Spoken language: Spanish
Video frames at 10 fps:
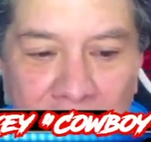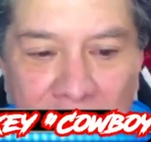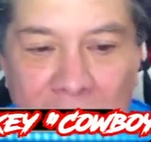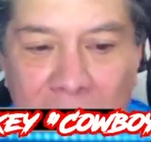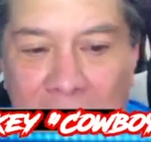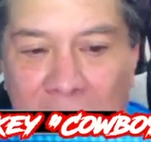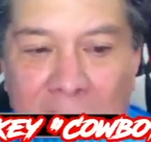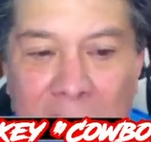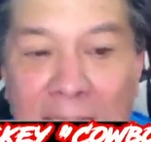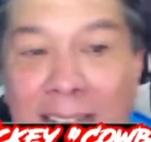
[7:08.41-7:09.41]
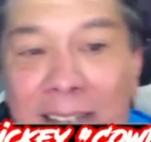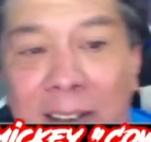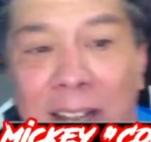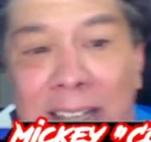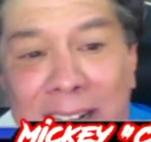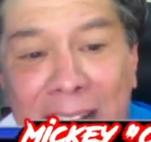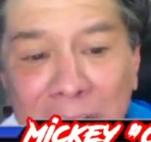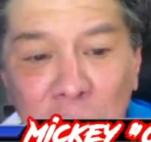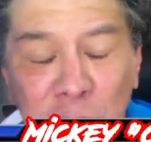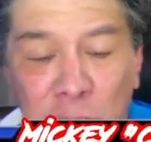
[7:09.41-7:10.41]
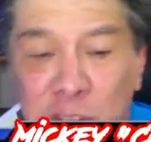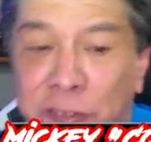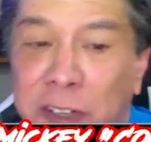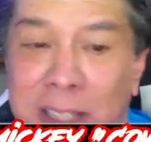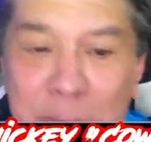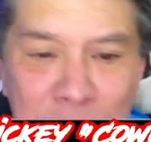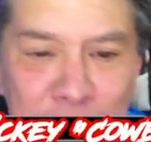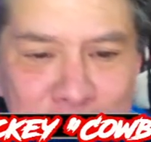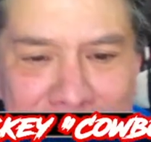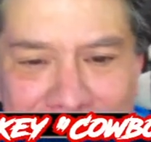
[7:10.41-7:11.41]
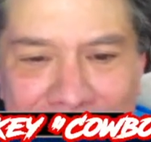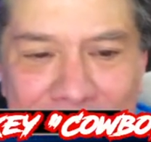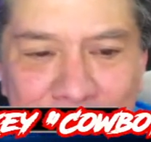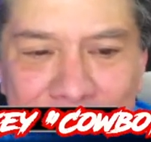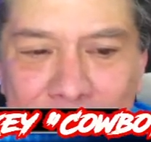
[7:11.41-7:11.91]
Eh, eh, eh, entre ellos, en los enfrentamientos entre ellos,